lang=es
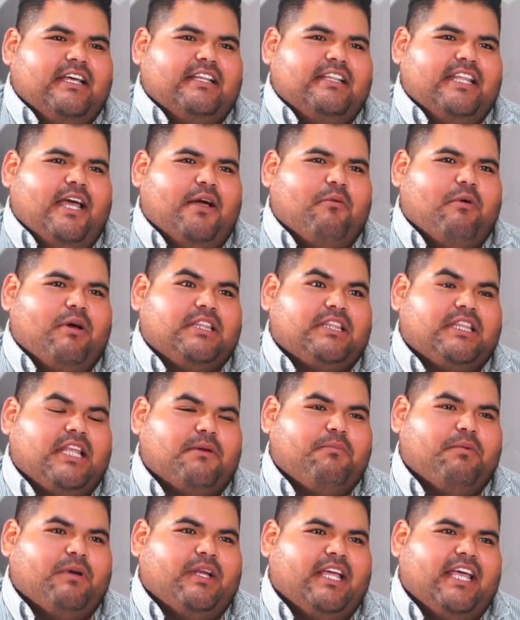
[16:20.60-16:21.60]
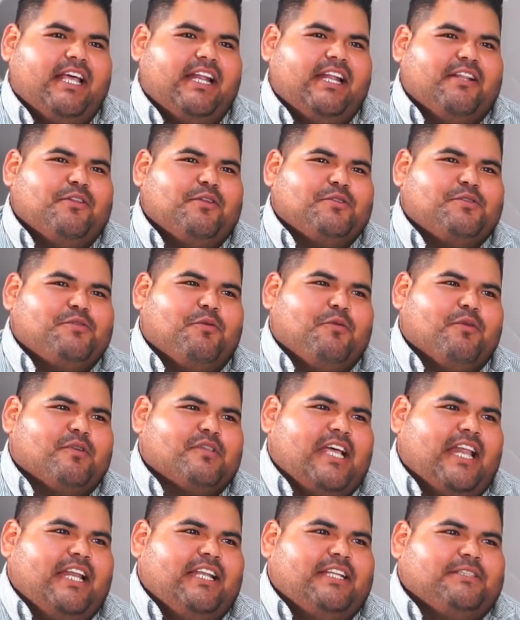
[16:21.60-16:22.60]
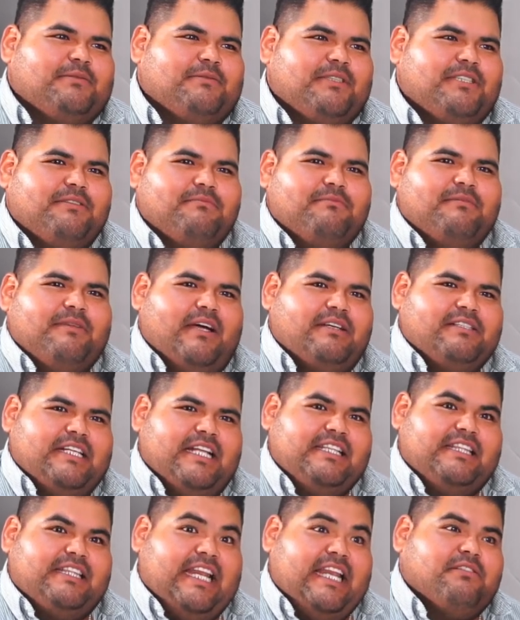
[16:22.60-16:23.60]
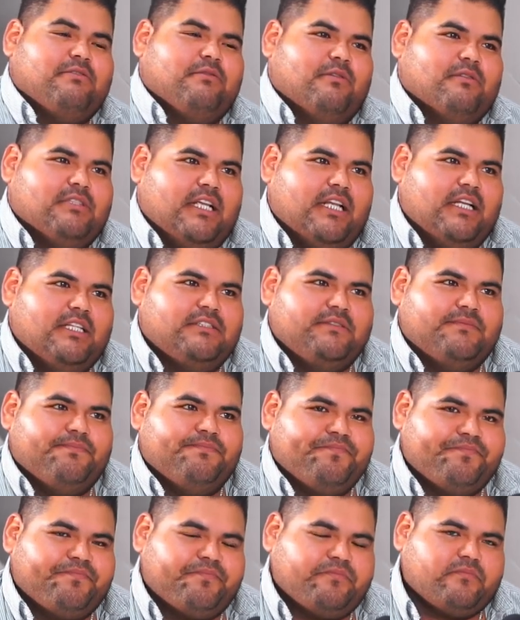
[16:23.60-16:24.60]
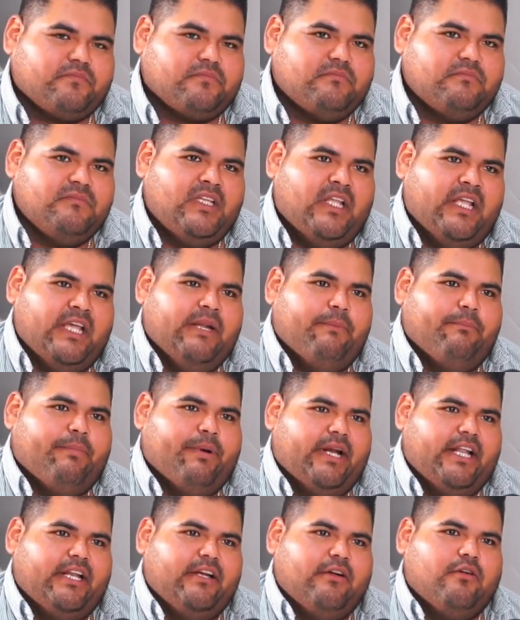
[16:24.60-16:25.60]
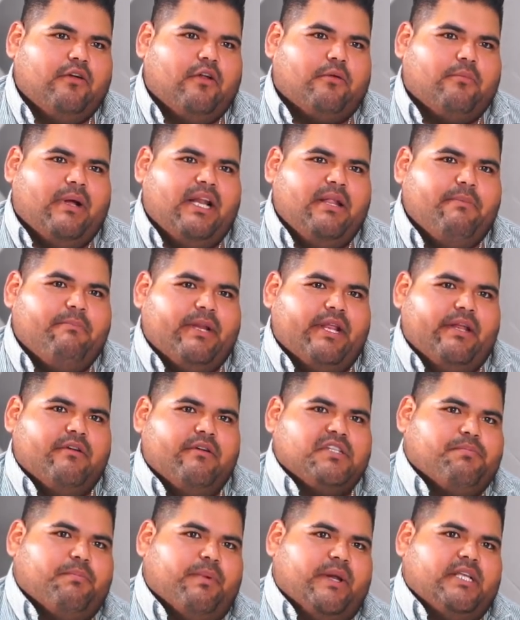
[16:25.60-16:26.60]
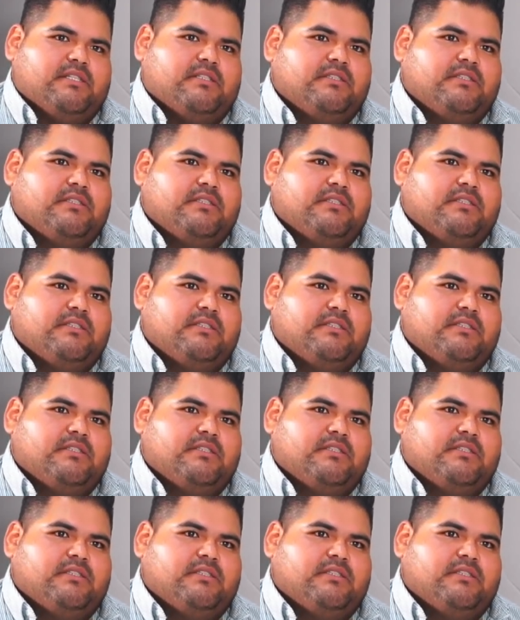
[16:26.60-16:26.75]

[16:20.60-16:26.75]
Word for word: de aguantar porque ya eran dos sucursales, güey. O eran tres sucursales. Ok. Era Peregrino Normal y Peregrino Express,